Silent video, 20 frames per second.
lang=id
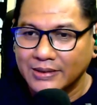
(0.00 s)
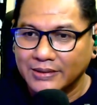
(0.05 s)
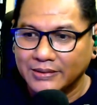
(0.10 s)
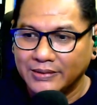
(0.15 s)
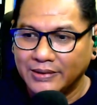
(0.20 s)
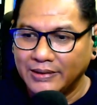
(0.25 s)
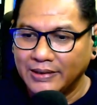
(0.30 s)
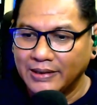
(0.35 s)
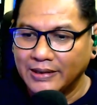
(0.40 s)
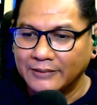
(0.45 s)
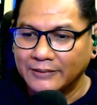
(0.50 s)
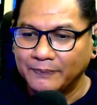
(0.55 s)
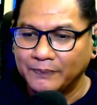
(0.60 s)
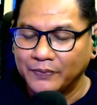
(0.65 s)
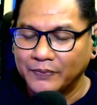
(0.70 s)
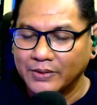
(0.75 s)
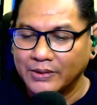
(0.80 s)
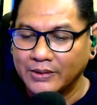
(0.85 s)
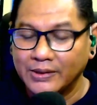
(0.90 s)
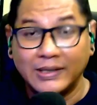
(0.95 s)

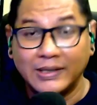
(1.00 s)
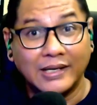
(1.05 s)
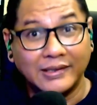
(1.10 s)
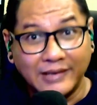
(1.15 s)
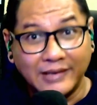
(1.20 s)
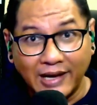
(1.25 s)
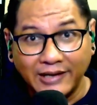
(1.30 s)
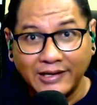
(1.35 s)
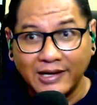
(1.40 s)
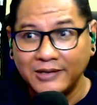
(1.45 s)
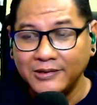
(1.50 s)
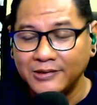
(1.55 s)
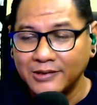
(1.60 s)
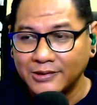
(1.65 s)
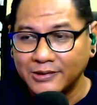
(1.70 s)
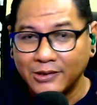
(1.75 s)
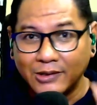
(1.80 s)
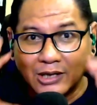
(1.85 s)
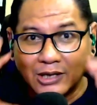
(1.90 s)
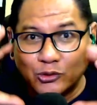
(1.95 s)
dengan dengan gayanya,
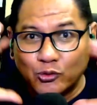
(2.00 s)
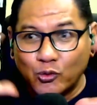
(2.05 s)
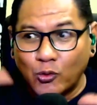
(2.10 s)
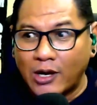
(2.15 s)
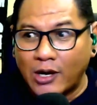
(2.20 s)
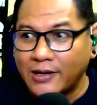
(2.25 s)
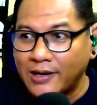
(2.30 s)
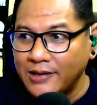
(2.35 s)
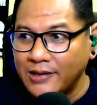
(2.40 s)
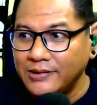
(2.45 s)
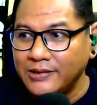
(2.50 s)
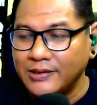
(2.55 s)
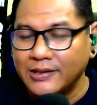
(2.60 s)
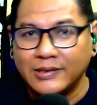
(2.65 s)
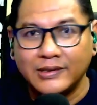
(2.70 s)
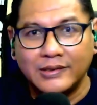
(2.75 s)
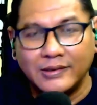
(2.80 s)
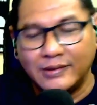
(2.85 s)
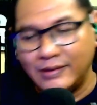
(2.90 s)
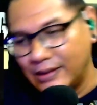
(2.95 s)
dengan suaranya,
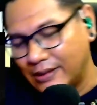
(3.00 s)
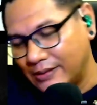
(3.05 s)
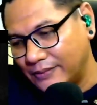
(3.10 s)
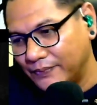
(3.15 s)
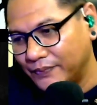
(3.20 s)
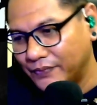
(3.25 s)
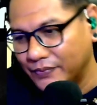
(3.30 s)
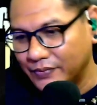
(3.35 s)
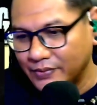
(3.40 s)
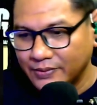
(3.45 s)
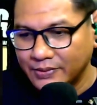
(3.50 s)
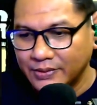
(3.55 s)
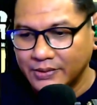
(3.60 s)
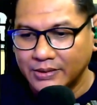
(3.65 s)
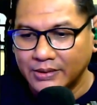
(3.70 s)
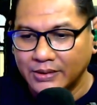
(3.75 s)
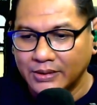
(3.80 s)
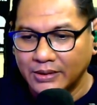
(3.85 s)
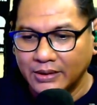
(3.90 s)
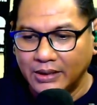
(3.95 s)
dengan
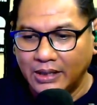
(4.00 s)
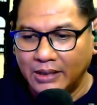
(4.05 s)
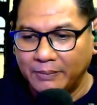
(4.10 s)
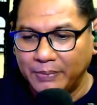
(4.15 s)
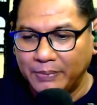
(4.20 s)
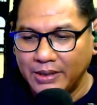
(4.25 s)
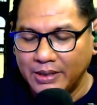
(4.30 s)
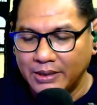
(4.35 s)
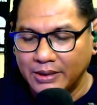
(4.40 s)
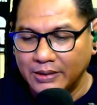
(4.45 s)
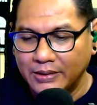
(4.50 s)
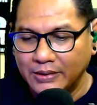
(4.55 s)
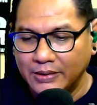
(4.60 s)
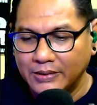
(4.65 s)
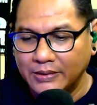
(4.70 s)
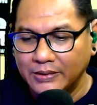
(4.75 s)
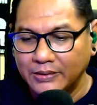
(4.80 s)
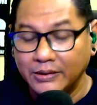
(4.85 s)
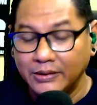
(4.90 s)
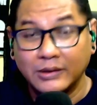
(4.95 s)
apa
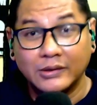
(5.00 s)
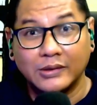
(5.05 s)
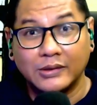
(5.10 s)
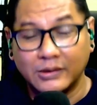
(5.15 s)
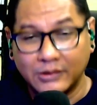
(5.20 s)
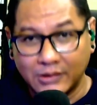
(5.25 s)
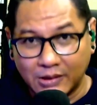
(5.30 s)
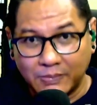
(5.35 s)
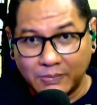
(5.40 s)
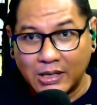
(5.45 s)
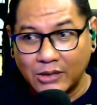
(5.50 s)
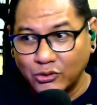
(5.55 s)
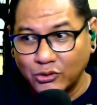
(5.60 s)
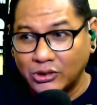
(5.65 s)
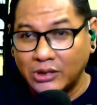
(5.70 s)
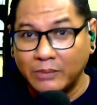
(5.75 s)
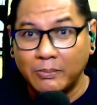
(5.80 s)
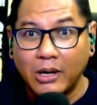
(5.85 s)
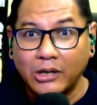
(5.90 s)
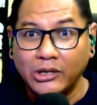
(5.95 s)
uh, ya termasuk
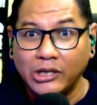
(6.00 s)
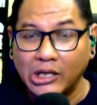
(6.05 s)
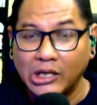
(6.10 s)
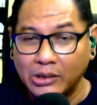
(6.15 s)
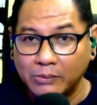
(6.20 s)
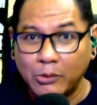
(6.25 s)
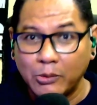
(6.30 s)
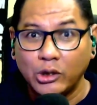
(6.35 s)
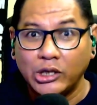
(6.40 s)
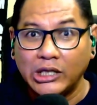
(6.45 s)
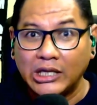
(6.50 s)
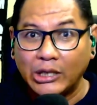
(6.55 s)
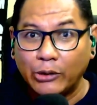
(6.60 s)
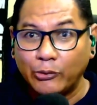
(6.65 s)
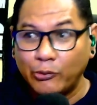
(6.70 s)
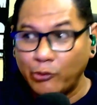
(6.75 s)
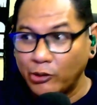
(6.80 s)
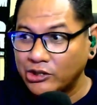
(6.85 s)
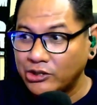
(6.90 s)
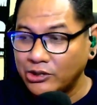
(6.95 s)
di body body
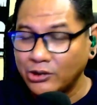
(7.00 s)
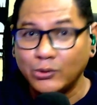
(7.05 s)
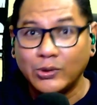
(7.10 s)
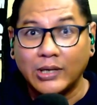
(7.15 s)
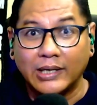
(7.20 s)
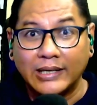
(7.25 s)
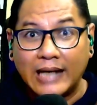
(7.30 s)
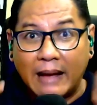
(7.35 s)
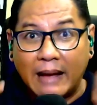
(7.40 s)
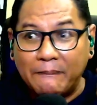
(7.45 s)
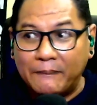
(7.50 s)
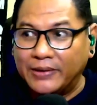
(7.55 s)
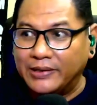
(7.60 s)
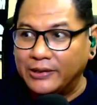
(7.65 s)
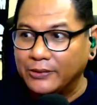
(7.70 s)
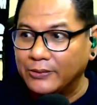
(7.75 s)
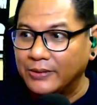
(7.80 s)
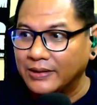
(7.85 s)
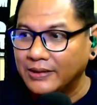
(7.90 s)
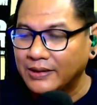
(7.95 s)
language-nya juga dapat
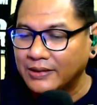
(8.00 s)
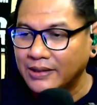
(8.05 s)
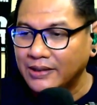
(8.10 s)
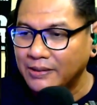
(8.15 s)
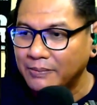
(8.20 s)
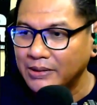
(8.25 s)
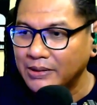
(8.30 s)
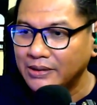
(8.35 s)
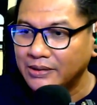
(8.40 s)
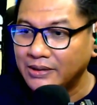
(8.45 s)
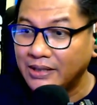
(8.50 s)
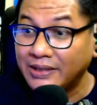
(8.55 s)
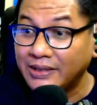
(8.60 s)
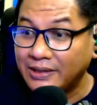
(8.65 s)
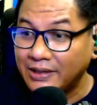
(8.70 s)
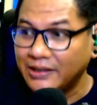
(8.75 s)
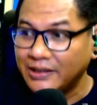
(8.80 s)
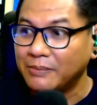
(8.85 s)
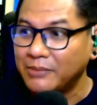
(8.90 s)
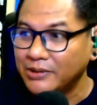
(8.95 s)
gitu kan ketika dia
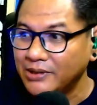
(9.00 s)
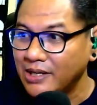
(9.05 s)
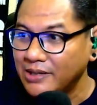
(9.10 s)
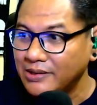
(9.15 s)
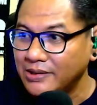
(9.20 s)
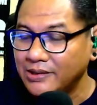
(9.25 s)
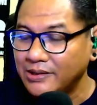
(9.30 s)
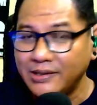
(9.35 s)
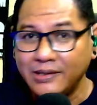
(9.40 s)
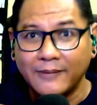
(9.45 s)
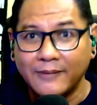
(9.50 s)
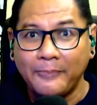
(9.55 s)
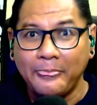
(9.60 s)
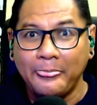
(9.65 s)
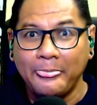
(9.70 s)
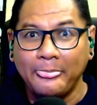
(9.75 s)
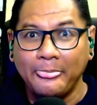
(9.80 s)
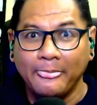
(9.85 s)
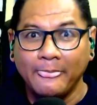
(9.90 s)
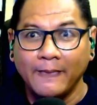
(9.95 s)
ketika dia menyanyi. Jadi
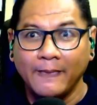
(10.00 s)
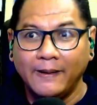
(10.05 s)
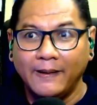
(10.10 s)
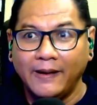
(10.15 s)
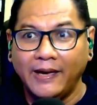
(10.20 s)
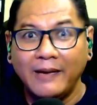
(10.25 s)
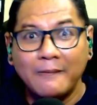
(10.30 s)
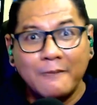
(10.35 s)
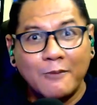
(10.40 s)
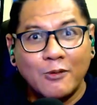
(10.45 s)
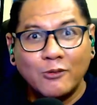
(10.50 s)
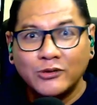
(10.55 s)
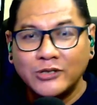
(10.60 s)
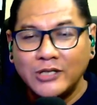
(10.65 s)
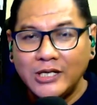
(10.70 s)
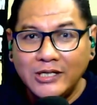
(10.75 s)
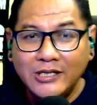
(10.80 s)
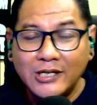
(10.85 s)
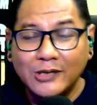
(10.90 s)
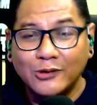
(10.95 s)

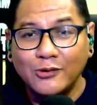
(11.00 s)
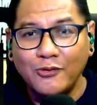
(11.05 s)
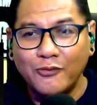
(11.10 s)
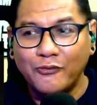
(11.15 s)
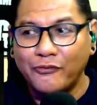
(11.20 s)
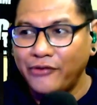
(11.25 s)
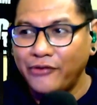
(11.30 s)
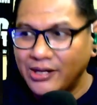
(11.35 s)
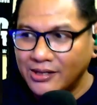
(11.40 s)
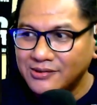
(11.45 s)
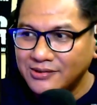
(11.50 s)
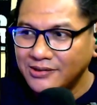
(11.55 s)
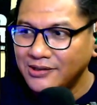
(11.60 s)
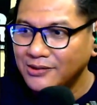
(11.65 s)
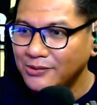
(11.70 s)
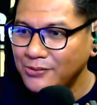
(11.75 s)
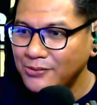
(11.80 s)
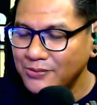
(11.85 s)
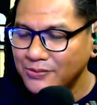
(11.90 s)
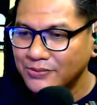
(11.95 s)
emosinya tuh feels-nya
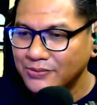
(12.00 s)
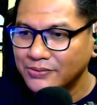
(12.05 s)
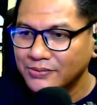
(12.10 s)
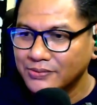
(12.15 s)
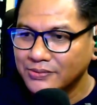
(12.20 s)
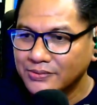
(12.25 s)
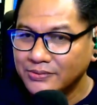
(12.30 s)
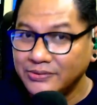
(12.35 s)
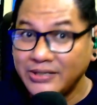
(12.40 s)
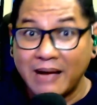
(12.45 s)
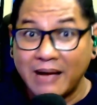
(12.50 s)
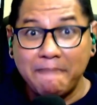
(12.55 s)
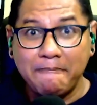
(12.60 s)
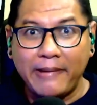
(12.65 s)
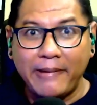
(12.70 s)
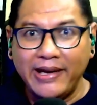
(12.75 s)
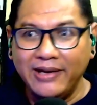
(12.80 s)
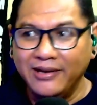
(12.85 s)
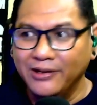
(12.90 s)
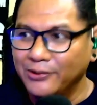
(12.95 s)
tuh
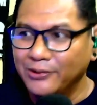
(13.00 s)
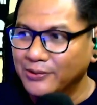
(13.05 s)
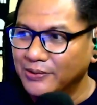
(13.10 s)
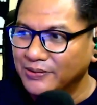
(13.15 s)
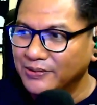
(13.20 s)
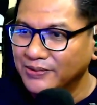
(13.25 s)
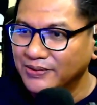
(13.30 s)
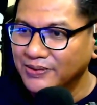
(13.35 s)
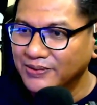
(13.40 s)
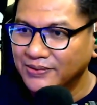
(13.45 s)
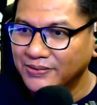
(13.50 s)
nyampe gitu